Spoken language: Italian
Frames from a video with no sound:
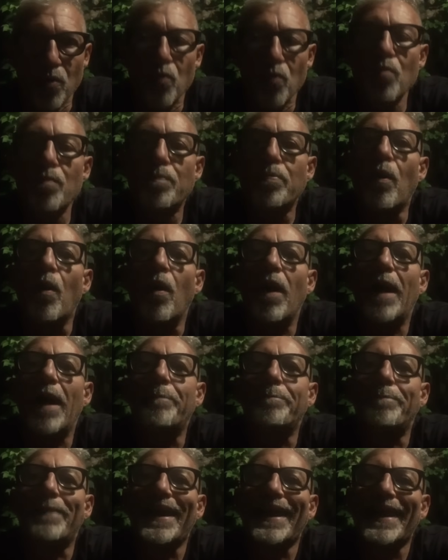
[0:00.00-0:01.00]
un po' a
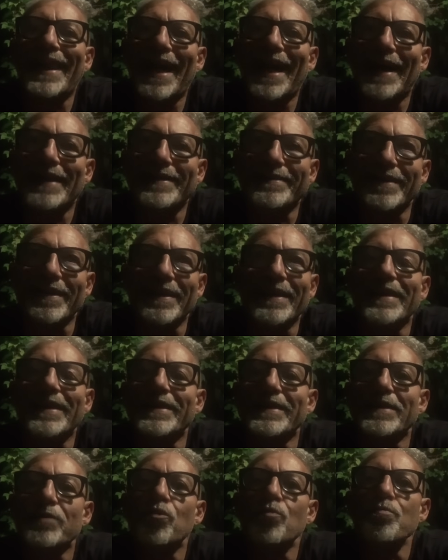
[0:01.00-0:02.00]
pallate e
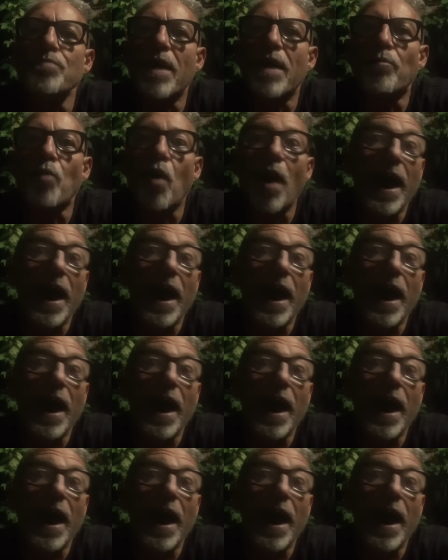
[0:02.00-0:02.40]
lì dobbiamo